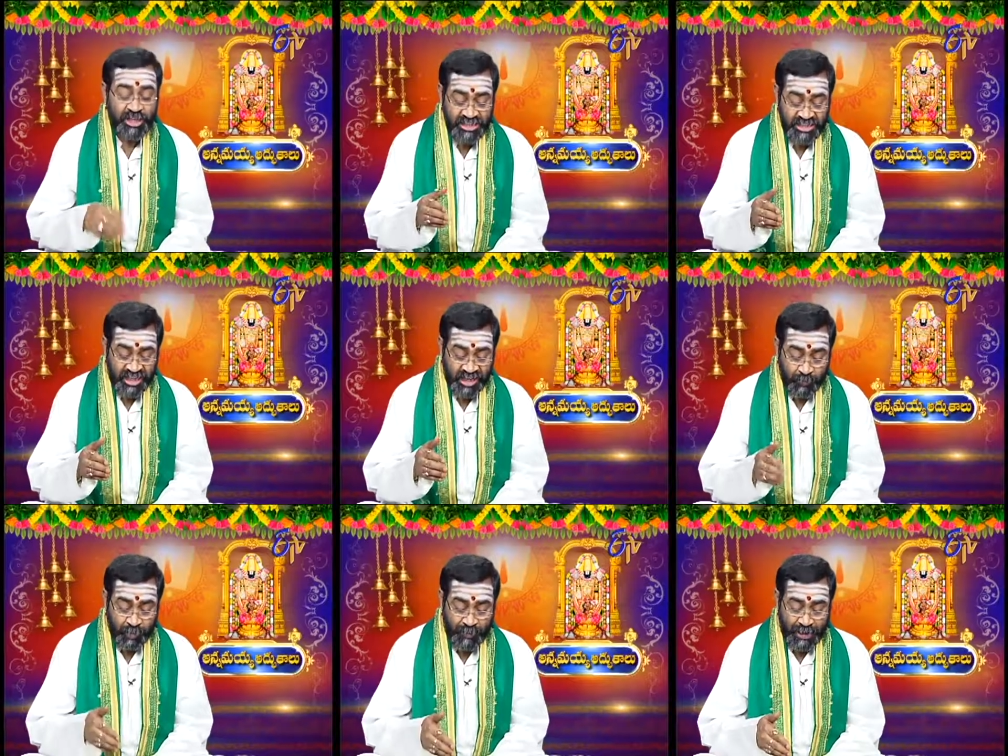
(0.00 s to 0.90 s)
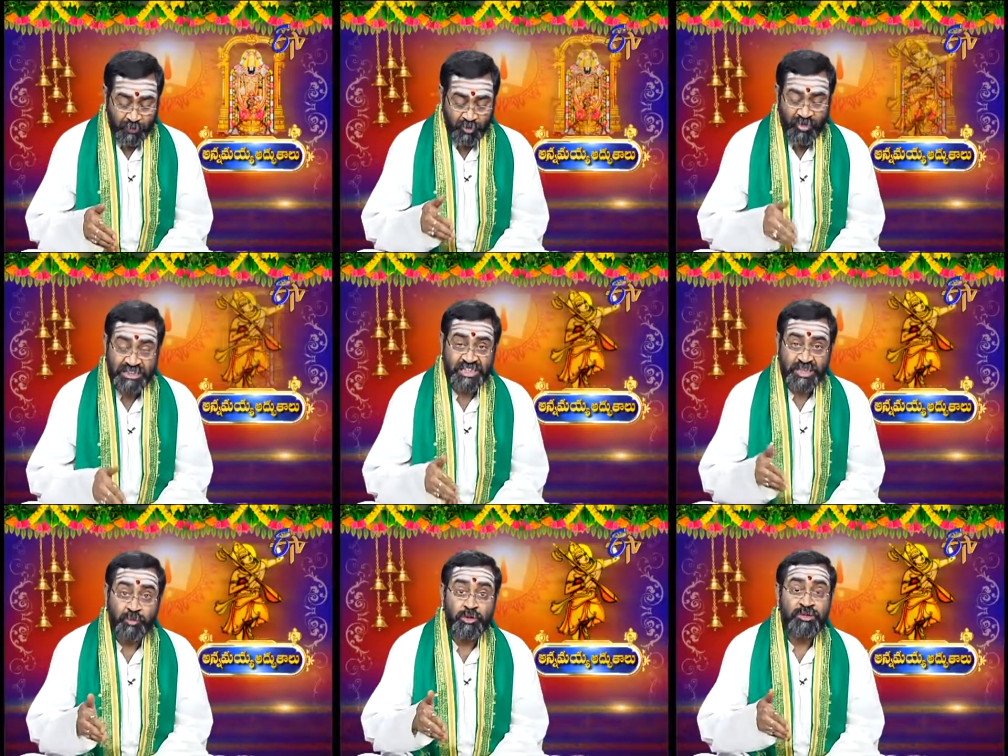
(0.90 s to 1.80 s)
విడిసె కపిబలము వెస
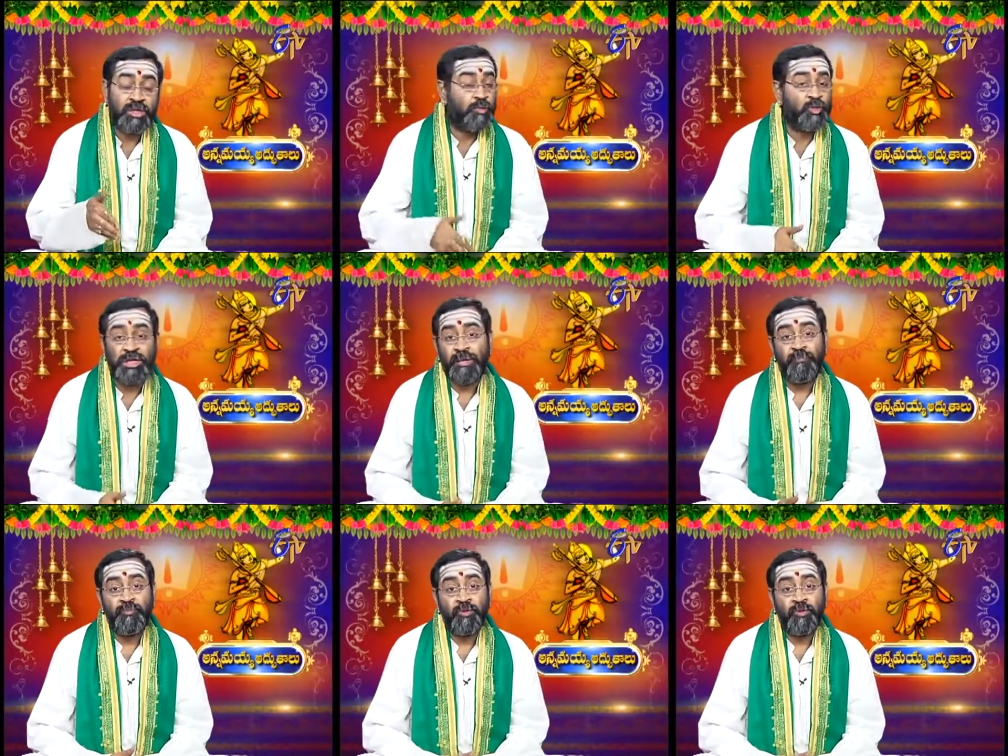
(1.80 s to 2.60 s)
సముద్రము ధరి